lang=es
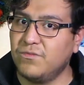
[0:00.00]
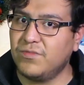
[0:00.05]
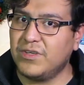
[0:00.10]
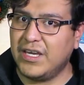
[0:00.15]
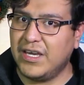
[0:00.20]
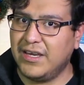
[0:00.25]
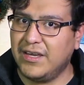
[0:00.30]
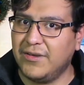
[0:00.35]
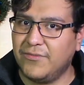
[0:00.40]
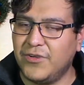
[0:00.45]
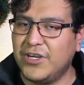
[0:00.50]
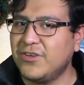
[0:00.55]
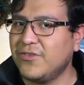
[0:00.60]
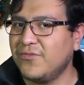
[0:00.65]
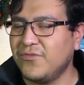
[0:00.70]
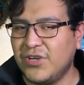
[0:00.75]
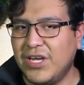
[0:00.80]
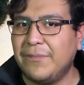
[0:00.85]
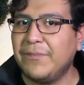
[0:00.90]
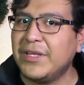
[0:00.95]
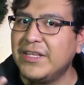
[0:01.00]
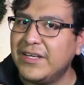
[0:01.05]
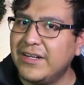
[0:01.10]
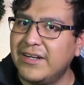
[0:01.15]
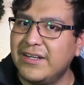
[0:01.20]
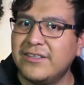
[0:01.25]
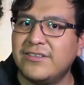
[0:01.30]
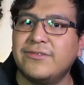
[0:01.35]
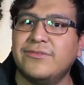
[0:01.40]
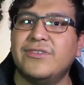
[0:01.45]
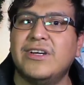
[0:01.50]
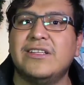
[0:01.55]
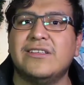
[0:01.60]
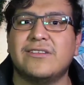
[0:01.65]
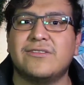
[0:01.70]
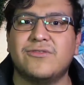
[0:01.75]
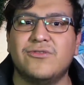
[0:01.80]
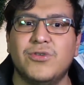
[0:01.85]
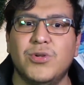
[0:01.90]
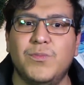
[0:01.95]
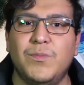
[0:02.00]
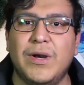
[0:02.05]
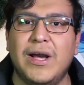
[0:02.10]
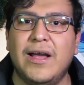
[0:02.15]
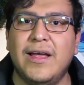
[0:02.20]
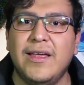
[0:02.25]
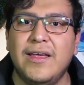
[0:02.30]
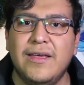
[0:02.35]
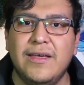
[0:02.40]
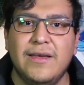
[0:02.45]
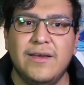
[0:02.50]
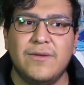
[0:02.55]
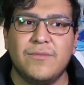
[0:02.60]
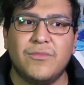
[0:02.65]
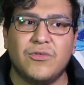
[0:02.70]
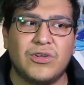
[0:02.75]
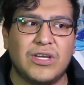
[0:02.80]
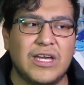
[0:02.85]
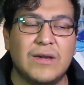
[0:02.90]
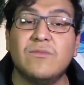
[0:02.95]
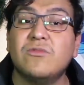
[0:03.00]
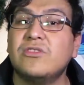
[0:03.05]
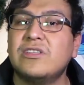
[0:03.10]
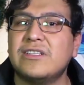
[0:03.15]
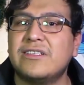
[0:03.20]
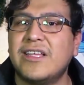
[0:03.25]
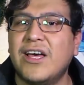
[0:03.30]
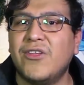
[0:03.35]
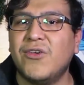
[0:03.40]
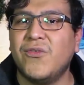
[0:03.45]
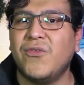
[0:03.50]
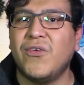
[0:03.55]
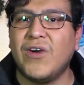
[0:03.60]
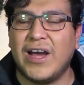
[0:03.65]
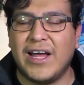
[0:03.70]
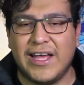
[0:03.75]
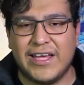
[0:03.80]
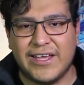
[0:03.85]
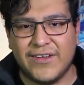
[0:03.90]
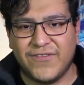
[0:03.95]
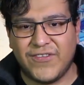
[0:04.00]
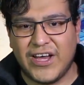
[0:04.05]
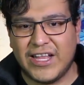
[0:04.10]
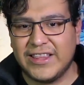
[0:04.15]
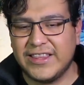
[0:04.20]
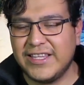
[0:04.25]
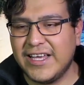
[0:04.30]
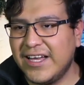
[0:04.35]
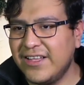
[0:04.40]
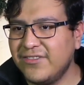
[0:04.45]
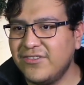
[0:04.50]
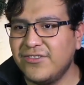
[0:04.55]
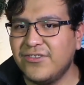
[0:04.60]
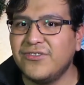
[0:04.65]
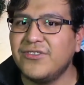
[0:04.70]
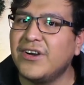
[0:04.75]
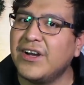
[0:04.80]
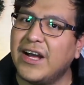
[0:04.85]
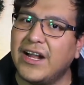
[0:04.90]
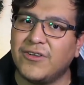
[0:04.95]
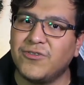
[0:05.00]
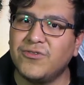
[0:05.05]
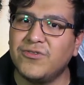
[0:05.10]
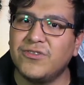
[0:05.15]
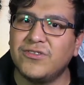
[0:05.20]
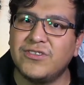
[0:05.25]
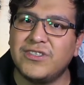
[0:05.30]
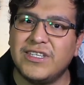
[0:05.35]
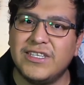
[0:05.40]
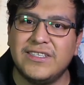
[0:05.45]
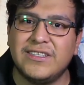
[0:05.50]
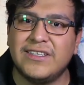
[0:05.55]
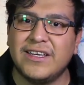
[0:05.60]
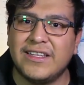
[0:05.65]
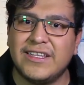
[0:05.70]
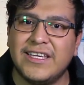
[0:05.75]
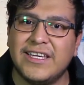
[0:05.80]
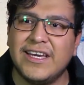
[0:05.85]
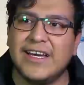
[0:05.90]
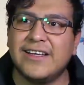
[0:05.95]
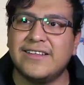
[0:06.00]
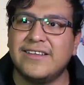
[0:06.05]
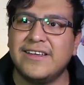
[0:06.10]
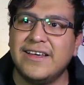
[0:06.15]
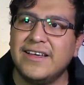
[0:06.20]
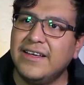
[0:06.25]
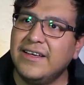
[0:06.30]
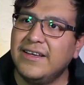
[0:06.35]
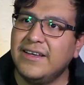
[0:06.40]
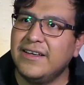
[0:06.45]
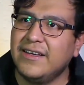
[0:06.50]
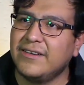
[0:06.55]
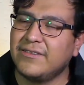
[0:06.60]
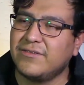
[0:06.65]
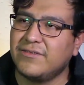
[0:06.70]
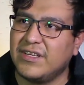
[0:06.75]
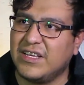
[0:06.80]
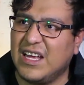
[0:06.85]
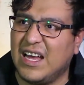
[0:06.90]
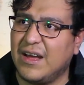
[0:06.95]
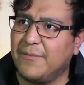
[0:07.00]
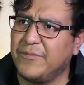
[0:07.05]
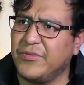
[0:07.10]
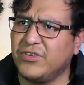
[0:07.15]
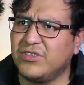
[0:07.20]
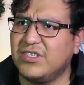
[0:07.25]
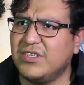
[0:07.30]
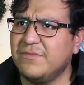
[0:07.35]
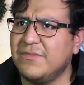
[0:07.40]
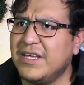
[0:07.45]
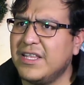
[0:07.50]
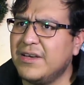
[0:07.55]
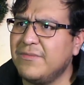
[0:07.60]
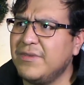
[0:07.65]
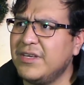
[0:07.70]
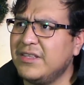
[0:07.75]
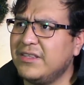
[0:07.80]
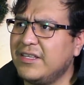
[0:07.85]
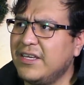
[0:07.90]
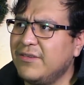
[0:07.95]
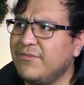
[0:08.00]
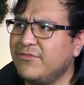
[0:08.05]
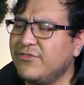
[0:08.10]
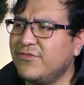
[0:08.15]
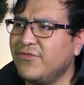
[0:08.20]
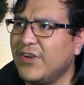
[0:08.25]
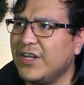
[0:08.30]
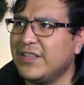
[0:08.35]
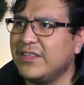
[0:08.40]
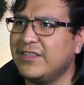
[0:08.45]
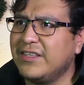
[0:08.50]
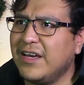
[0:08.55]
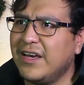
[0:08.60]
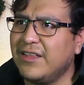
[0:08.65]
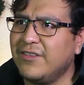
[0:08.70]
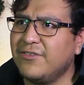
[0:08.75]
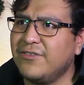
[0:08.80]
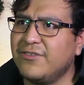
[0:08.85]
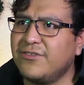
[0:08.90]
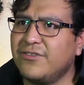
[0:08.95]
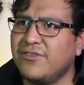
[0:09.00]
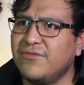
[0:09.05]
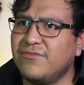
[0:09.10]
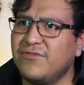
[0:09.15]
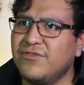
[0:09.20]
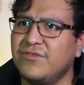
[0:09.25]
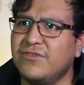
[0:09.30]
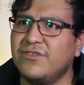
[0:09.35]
que bueno, voy a pedirles una disculpa porque hemos estado faltando algunos 15 días. Eh, aproximadamente hemos faltado como